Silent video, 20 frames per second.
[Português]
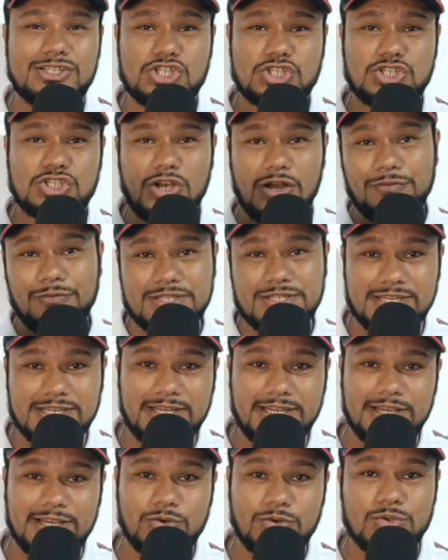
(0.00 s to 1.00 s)
só
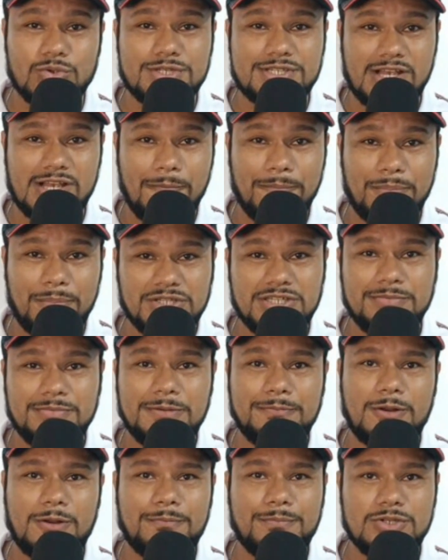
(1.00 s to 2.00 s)
você que é colossal pode
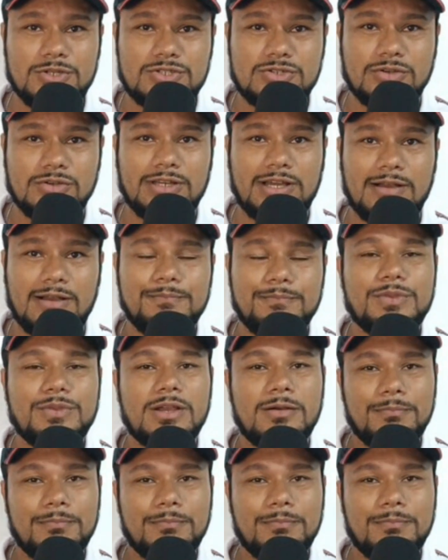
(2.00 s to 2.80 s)
me proporcionar.